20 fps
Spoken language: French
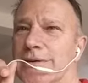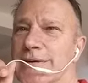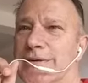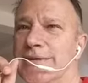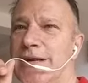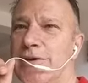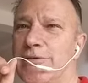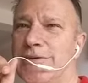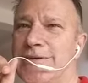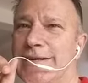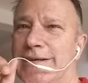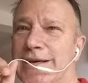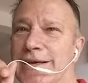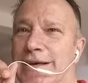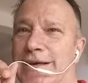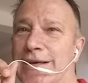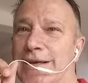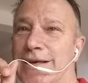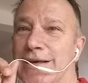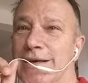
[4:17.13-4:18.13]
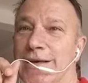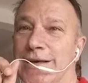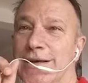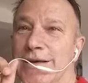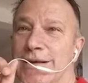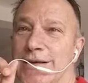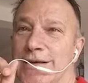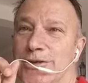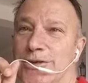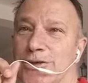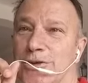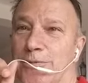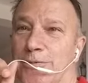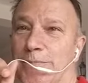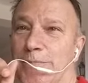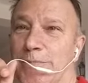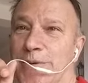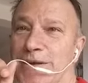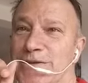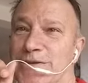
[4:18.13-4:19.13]
Salut Thierry, tu
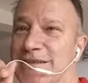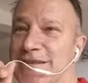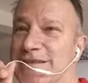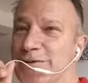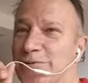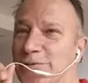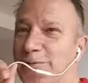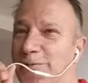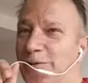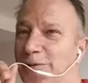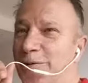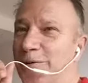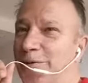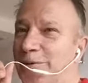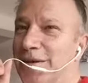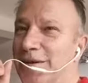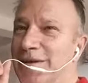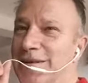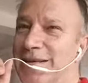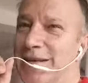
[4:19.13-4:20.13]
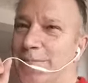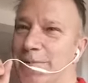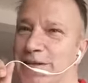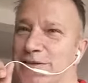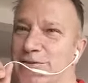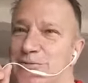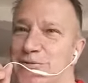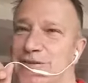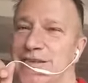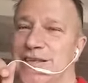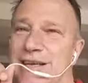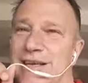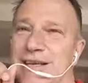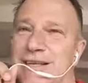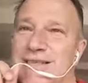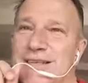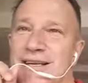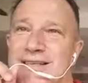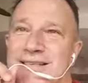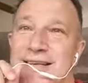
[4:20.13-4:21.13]
passes nous voir si tu veux, il n'y a pas de
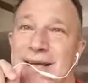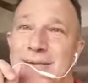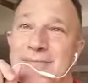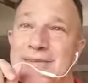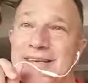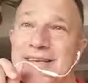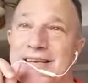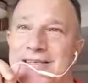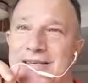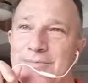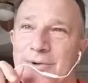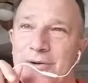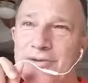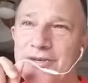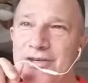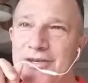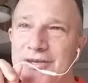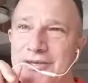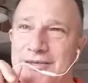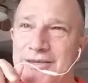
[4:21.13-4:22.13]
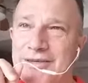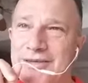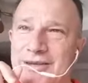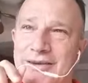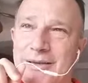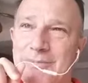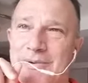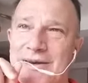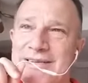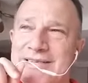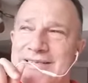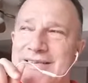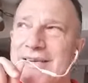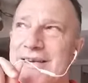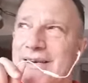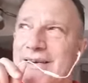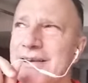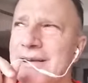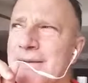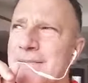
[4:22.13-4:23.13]
souci, c'est samedi et dimanche, hein, avec
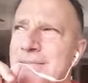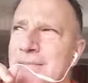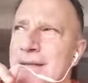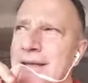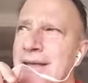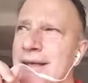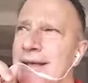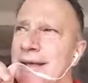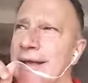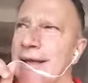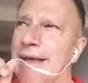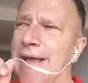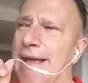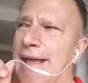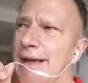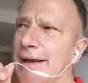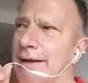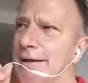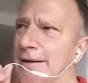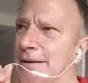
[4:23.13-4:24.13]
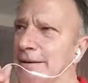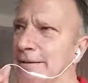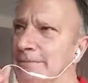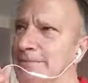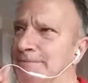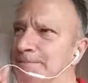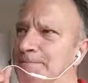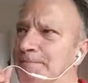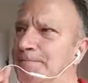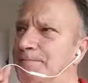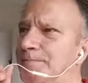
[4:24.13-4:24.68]
plaisir. Et euh,